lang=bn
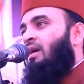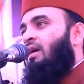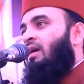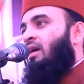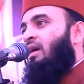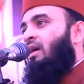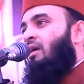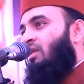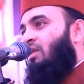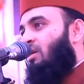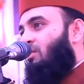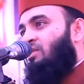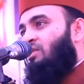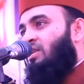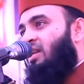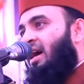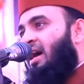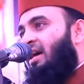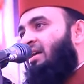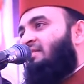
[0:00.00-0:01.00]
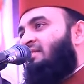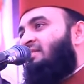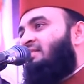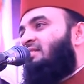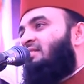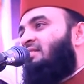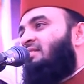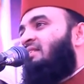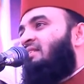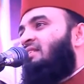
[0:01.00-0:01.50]
এগুলোই বুঝে না
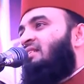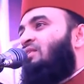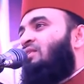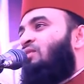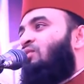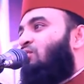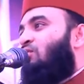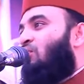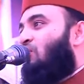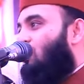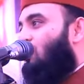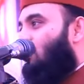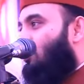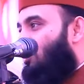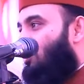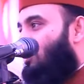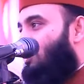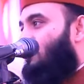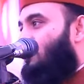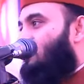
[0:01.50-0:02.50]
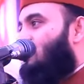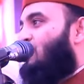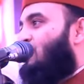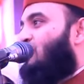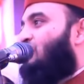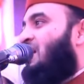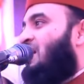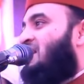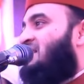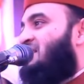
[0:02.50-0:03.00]
তো ওগুলো বোঝার জন্য
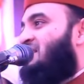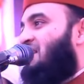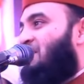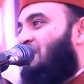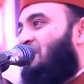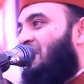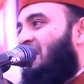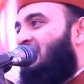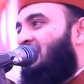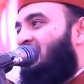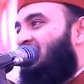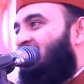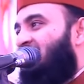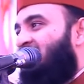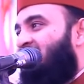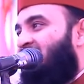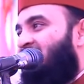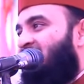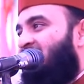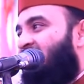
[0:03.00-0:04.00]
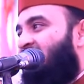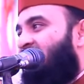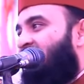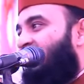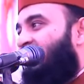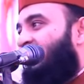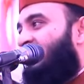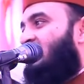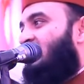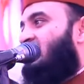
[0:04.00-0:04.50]
তো আসছি আমরা
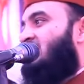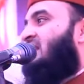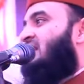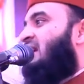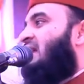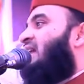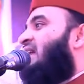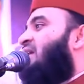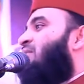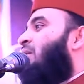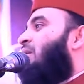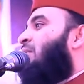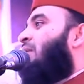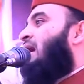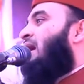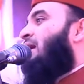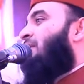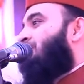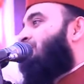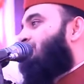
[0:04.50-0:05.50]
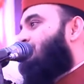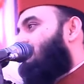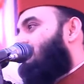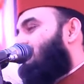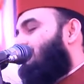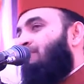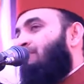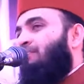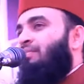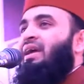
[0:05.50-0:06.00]
ছেলের বাবা
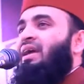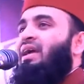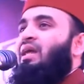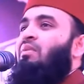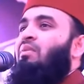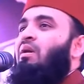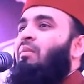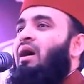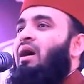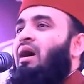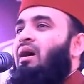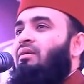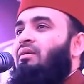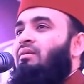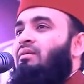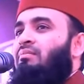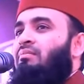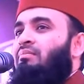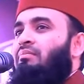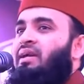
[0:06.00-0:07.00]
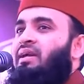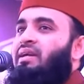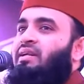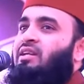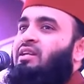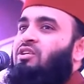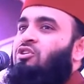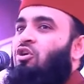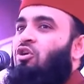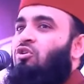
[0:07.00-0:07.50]
মেয়ের বাবা
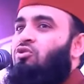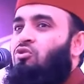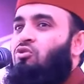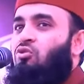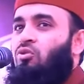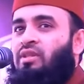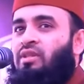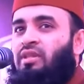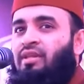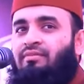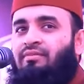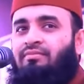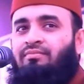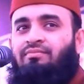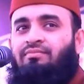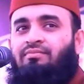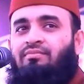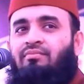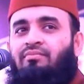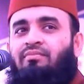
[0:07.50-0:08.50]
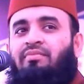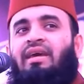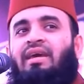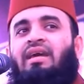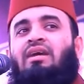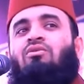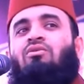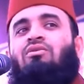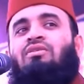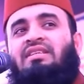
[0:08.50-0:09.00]
বিয়েটারে সহজ করে দেন বিয়ে
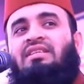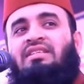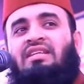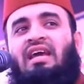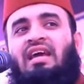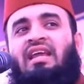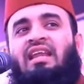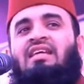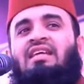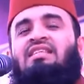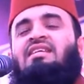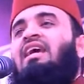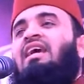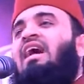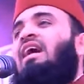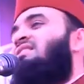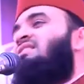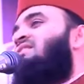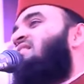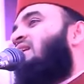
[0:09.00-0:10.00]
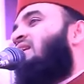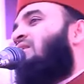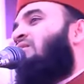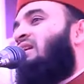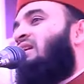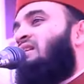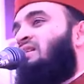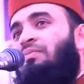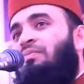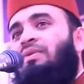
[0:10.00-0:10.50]
করতে চাইলে এই যে ইয়াং ছেলেগুলো
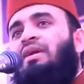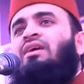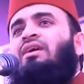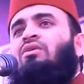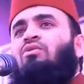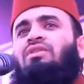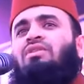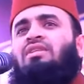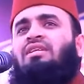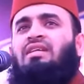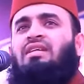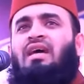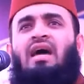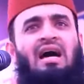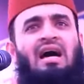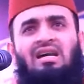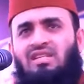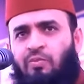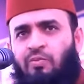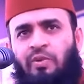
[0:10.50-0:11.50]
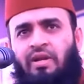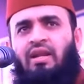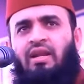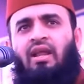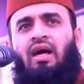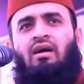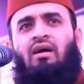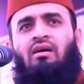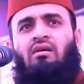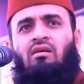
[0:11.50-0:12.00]
যে বিয়ে করতে চায় হাসবেন
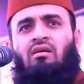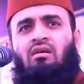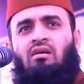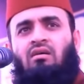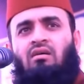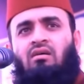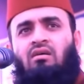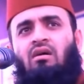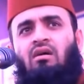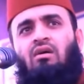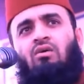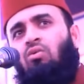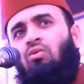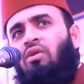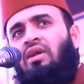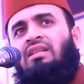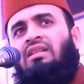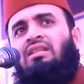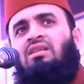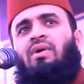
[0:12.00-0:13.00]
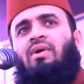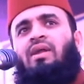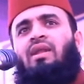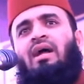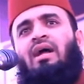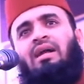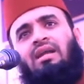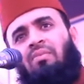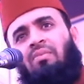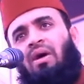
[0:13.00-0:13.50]
না উড়িয়ে দিবেন না
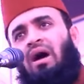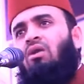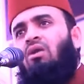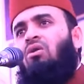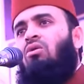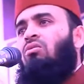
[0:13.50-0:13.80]
এটা ভালো